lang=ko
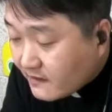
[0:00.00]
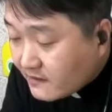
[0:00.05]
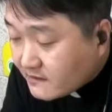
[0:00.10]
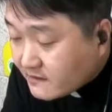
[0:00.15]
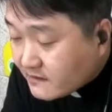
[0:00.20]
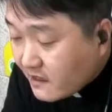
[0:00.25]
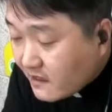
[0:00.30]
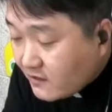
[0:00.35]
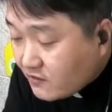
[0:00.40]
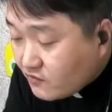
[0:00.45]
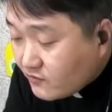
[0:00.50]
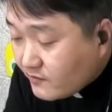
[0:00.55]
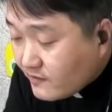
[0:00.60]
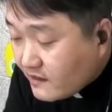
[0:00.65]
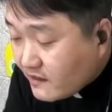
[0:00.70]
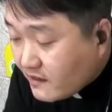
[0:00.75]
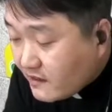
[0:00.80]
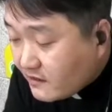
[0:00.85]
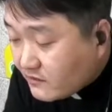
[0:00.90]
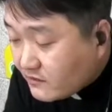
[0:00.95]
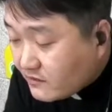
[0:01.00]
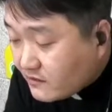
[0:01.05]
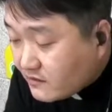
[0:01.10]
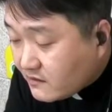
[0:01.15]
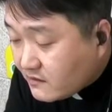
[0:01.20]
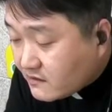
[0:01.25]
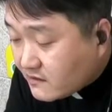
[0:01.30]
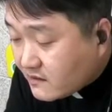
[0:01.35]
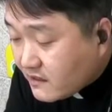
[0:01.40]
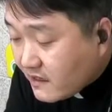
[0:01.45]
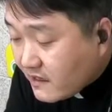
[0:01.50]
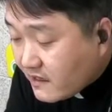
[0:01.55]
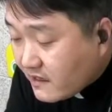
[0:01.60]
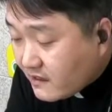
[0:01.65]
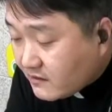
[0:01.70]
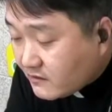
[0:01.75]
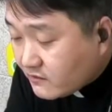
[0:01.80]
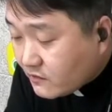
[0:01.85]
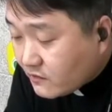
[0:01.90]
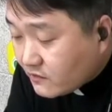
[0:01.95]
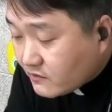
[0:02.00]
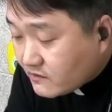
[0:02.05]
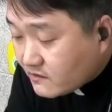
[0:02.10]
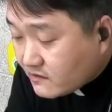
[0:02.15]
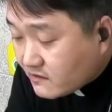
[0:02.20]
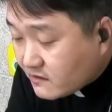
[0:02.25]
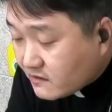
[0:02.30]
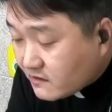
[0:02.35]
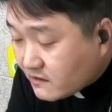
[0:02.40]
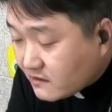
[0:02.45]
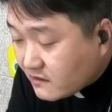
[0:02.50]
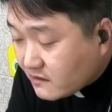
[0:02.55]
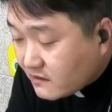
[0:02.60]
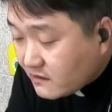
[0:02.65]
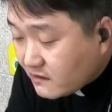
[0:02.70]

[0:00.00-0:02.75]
살룸의 이스라엘 통치.